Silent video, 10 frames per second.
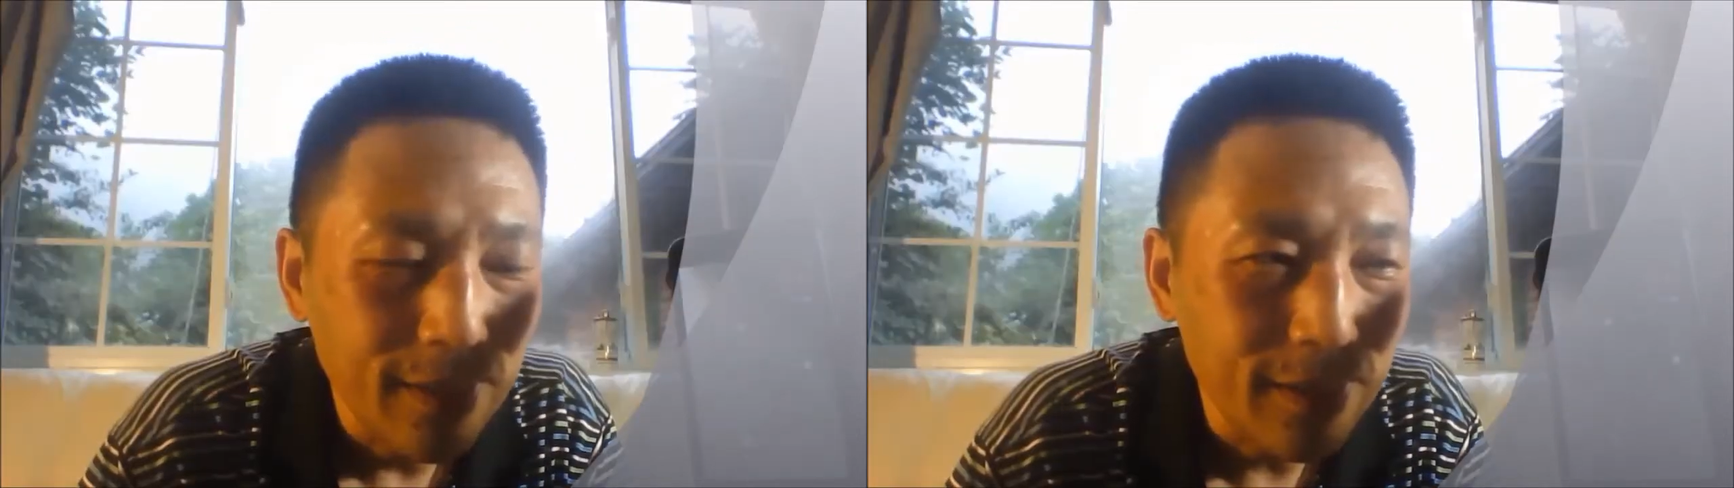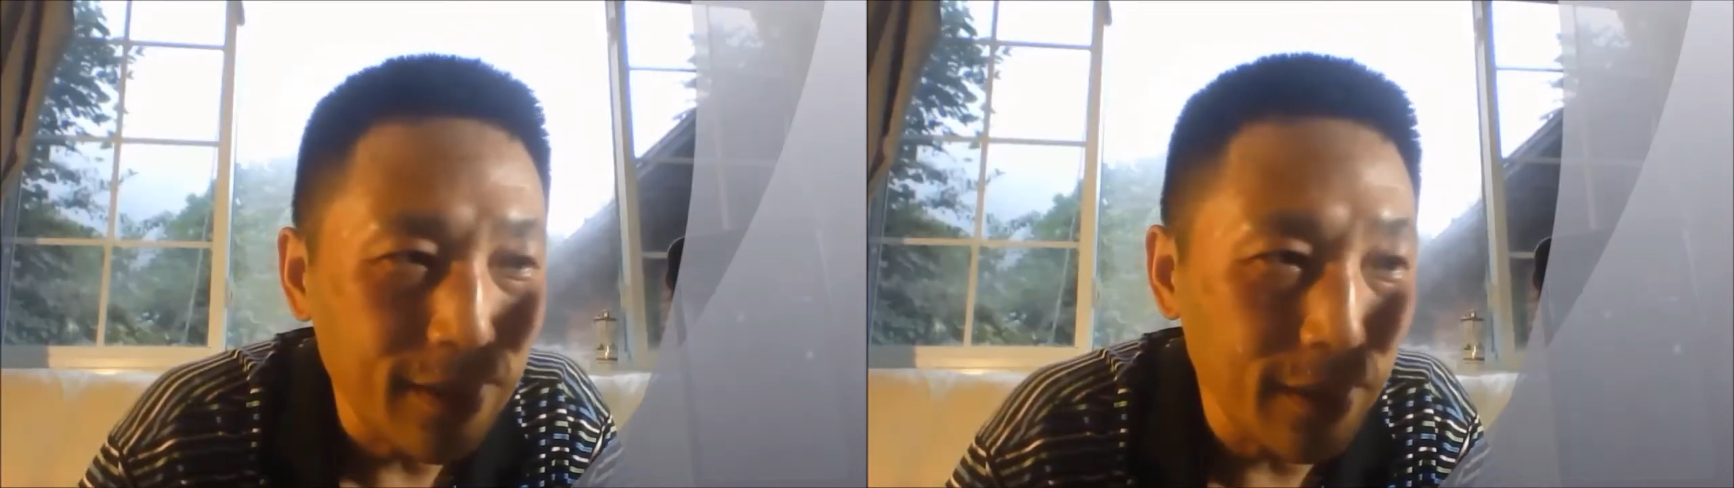
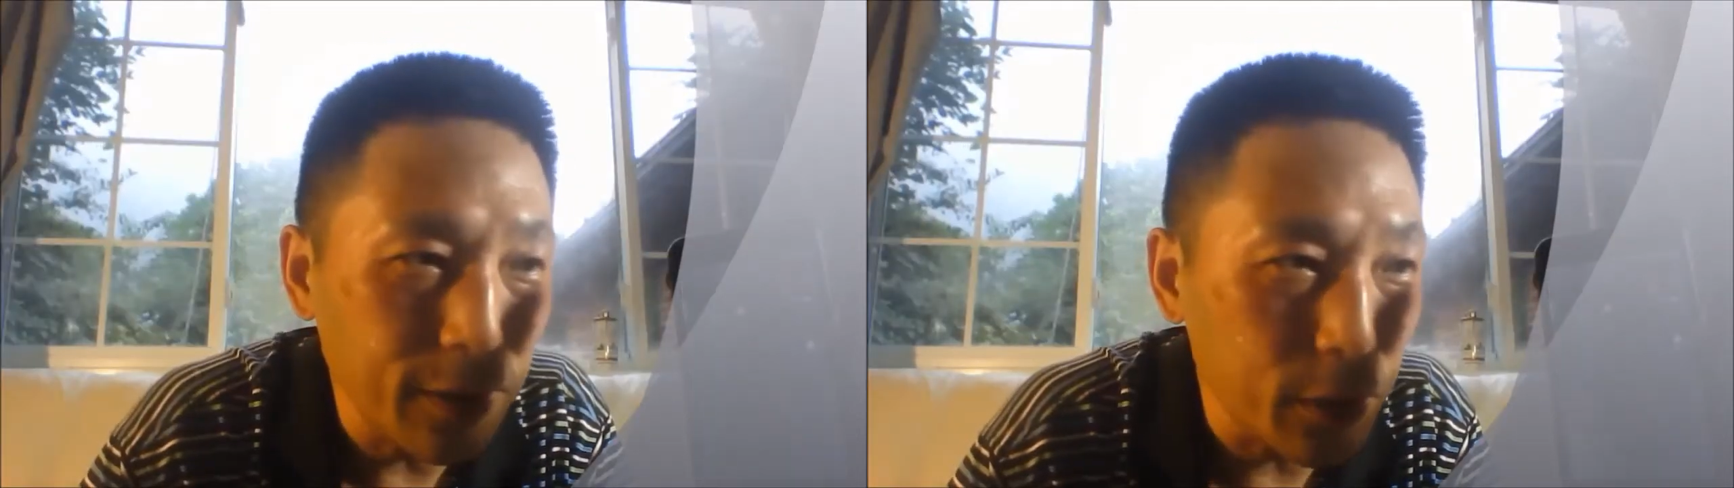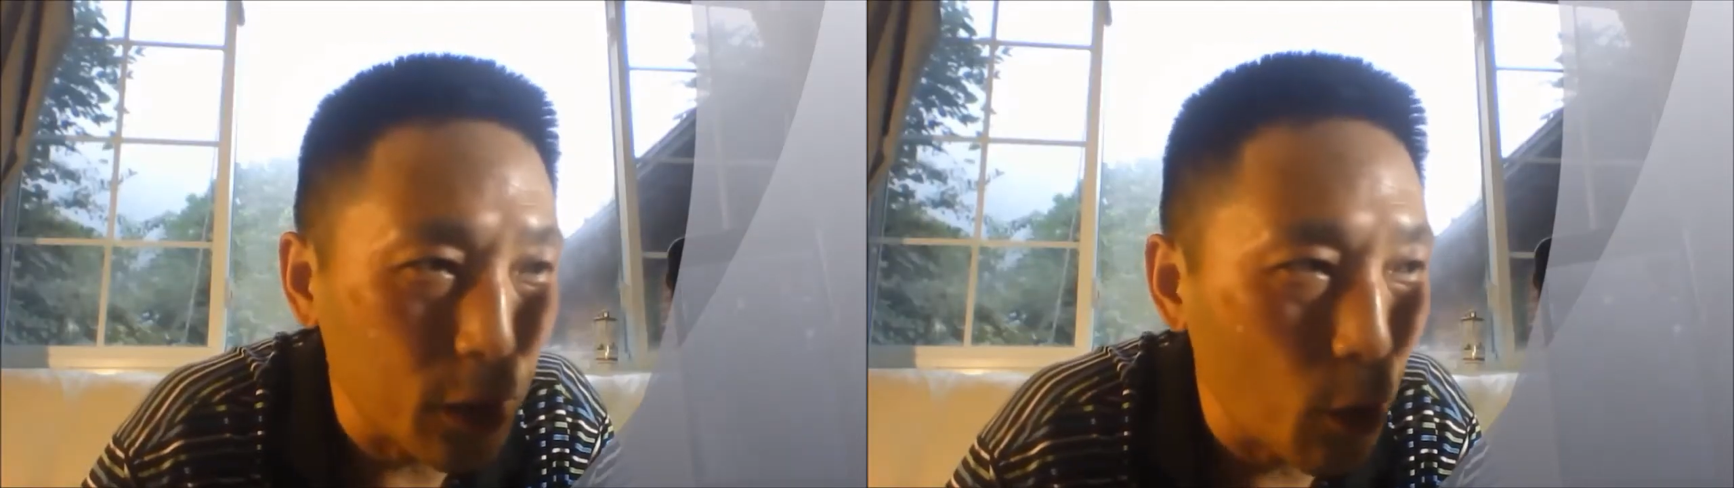这
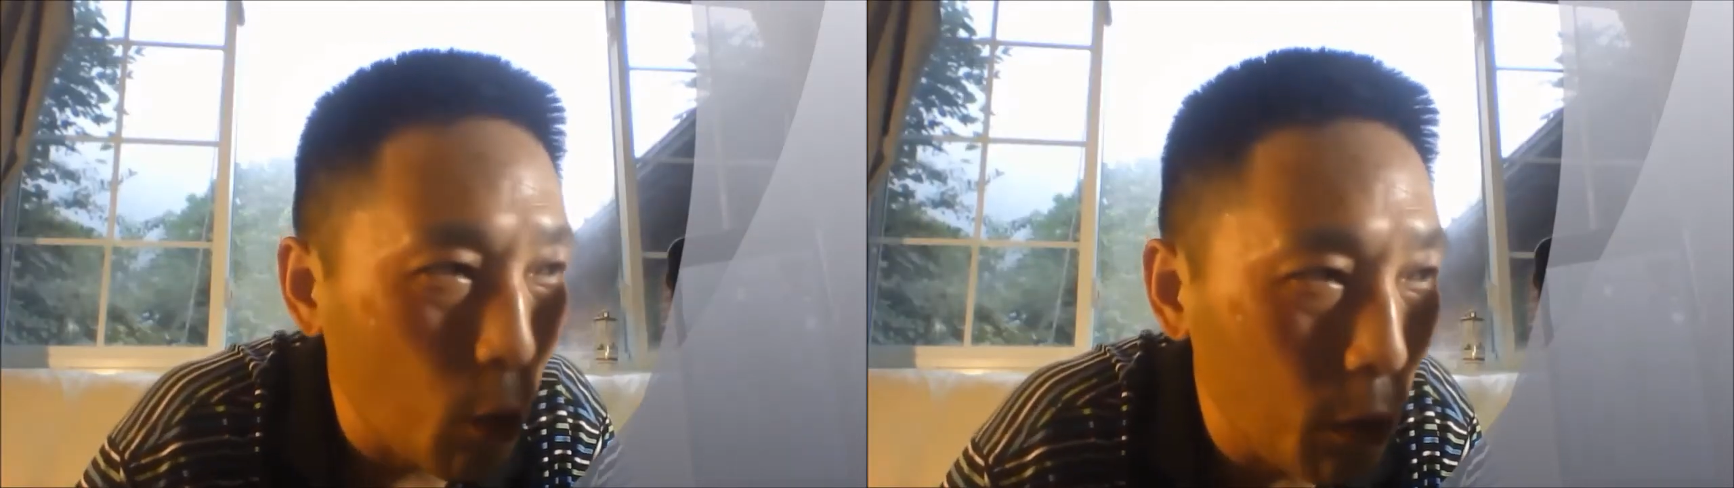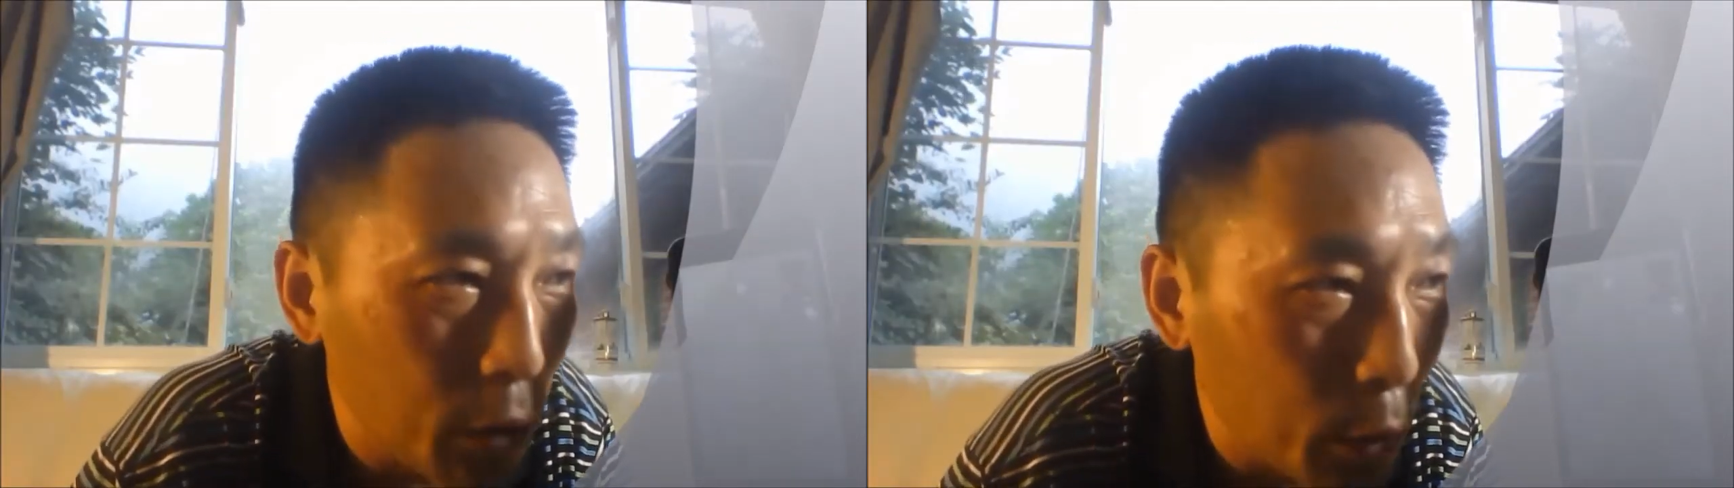就是
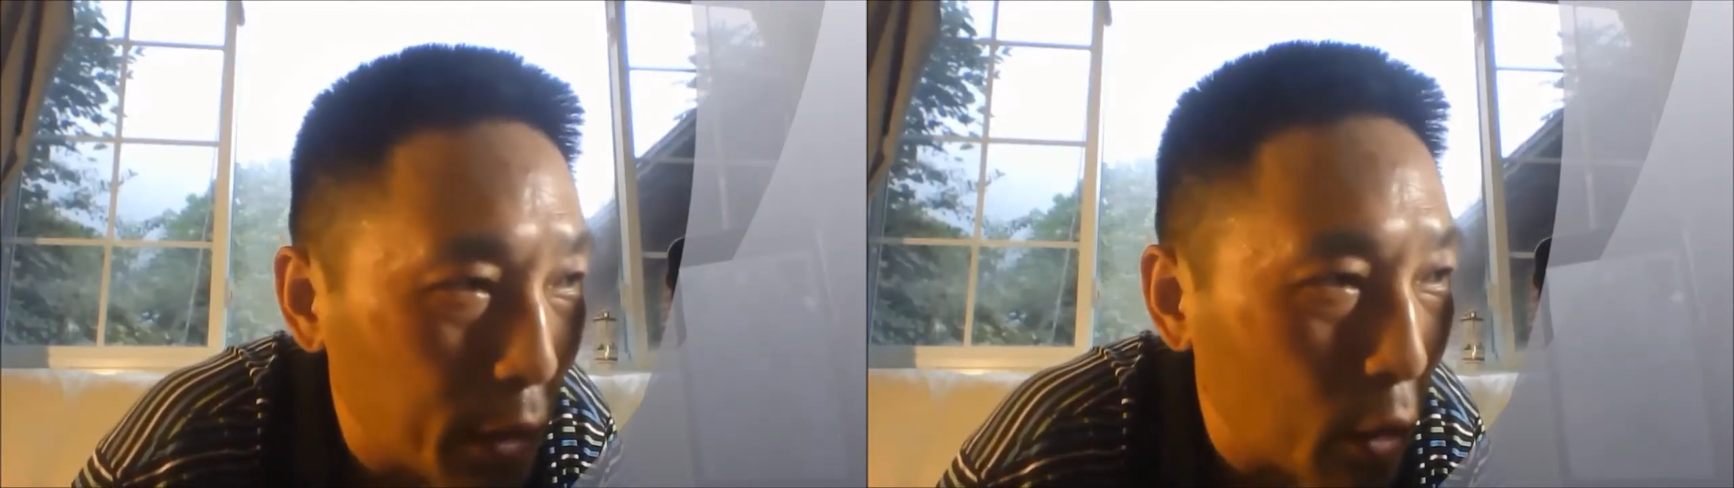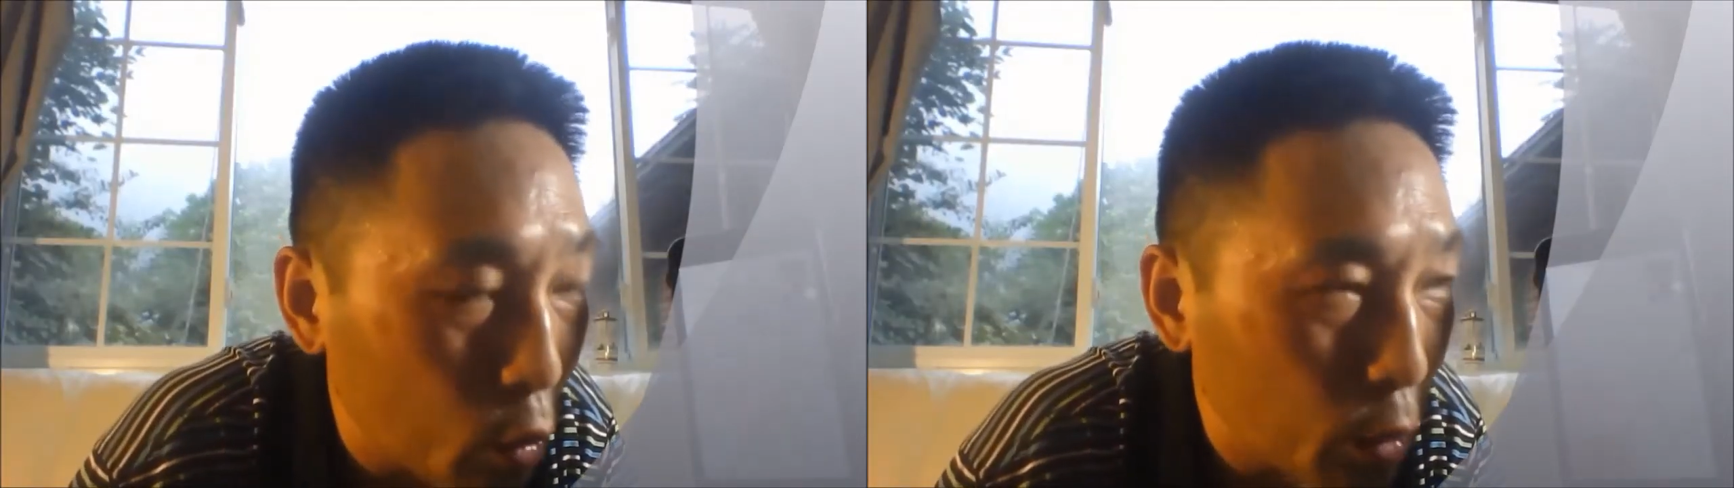郭文贵
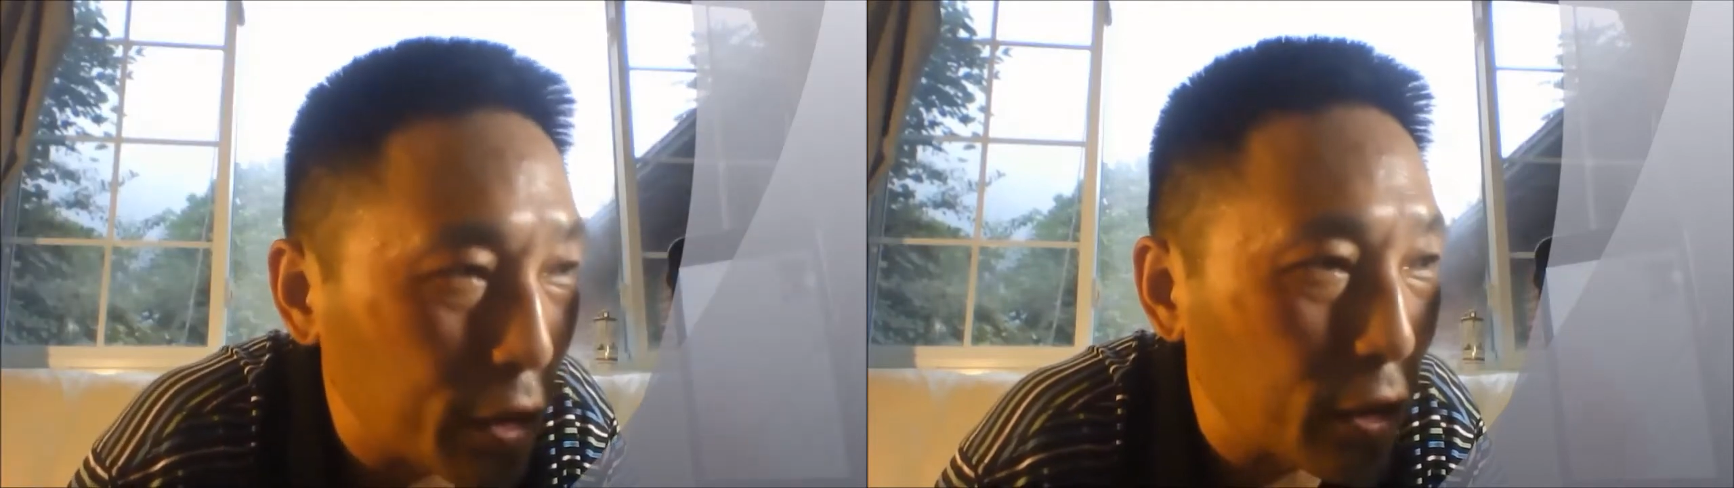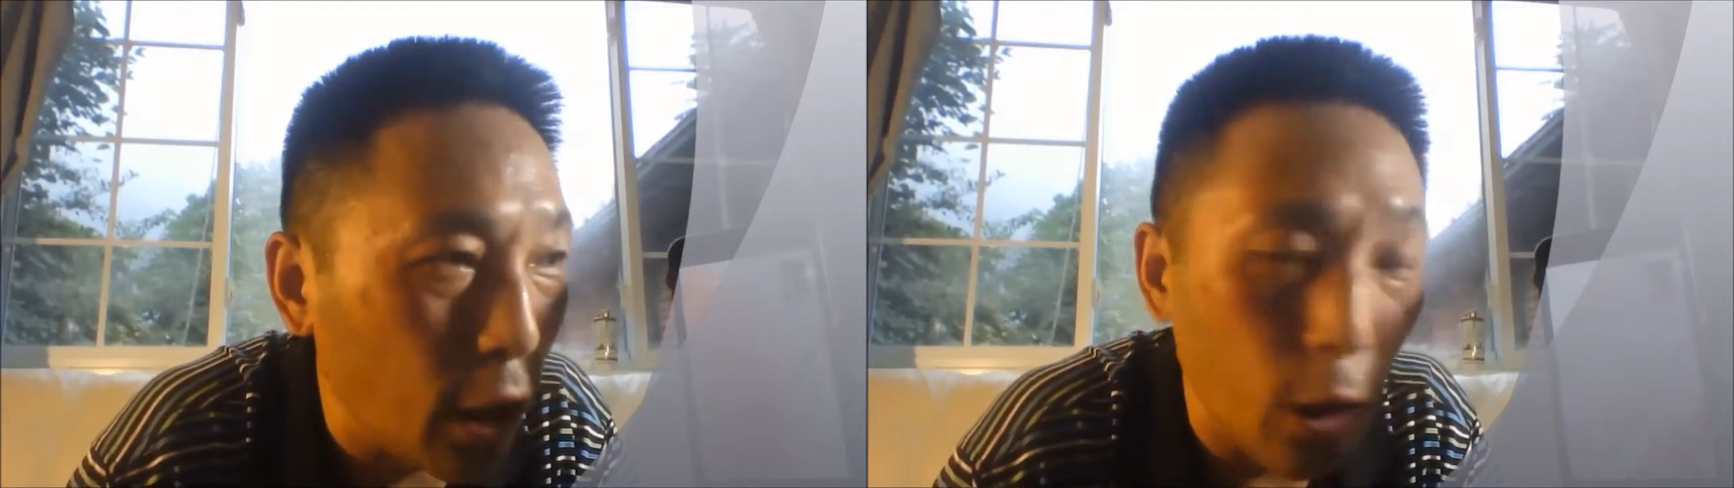的固
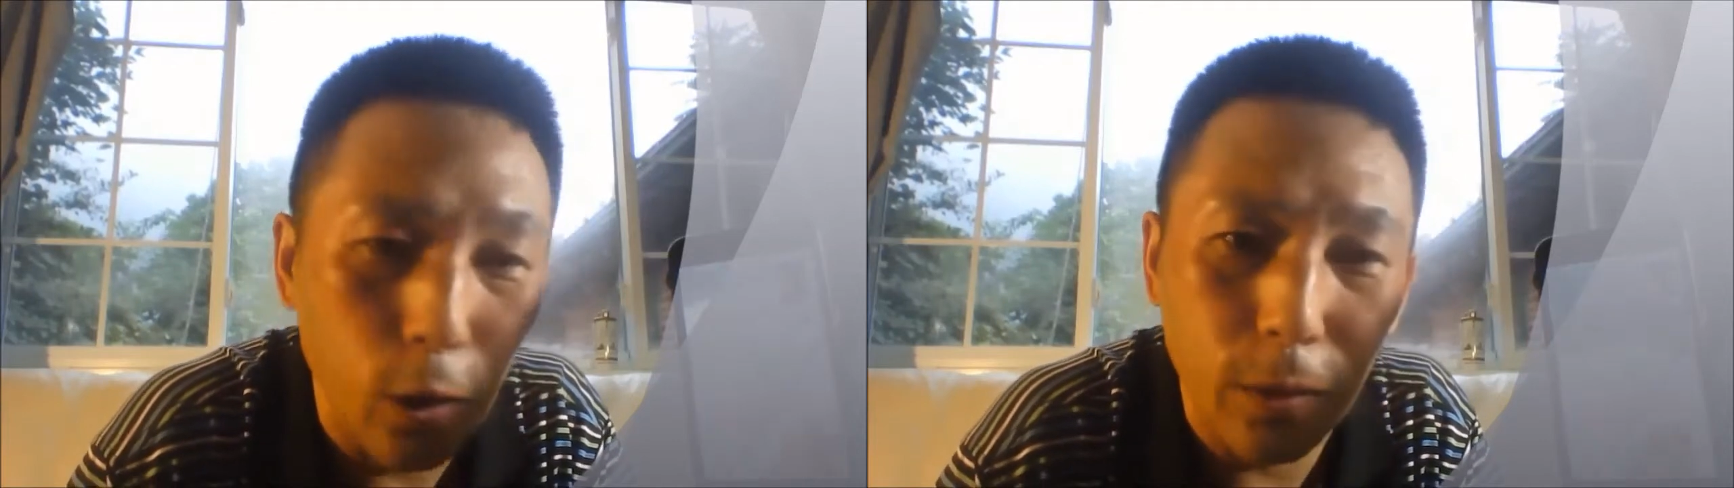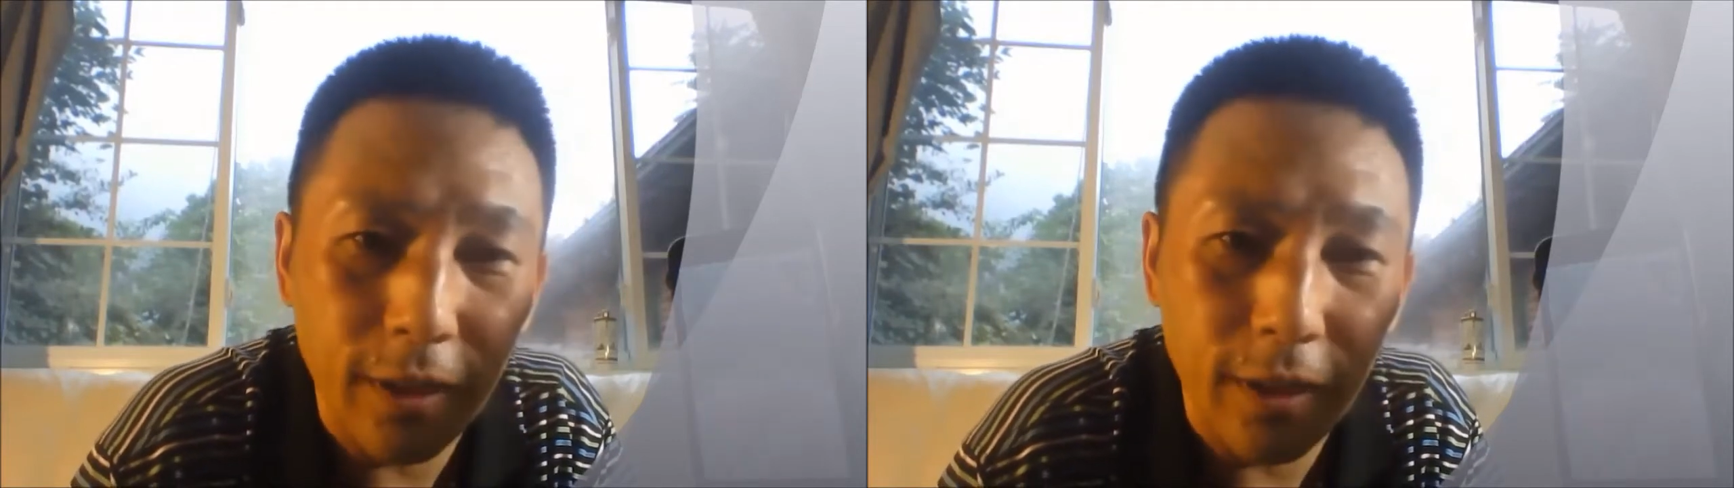定套路，